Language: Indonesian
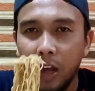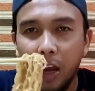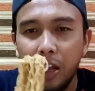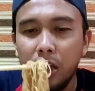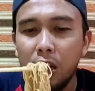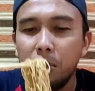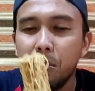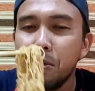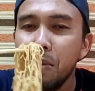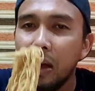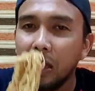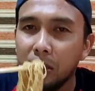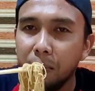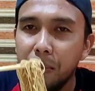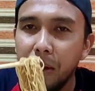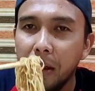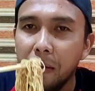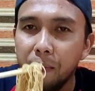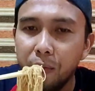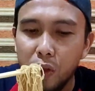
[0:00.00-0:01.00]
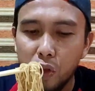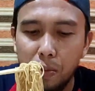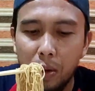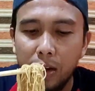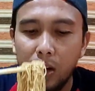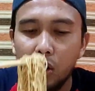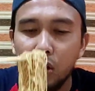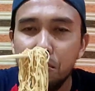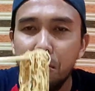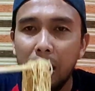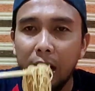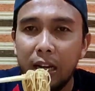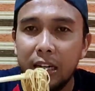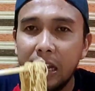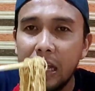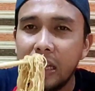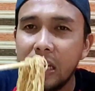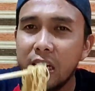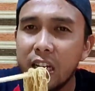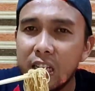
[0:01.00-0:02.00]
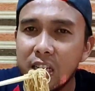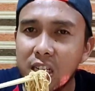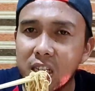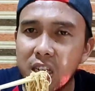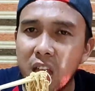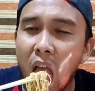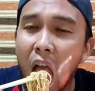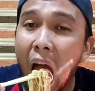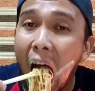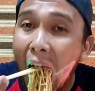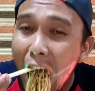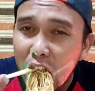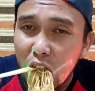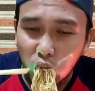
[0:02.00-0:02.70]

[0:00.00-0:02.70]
kayaknya lebih mantep deh cuman kalau dimakan kayak gini aja sih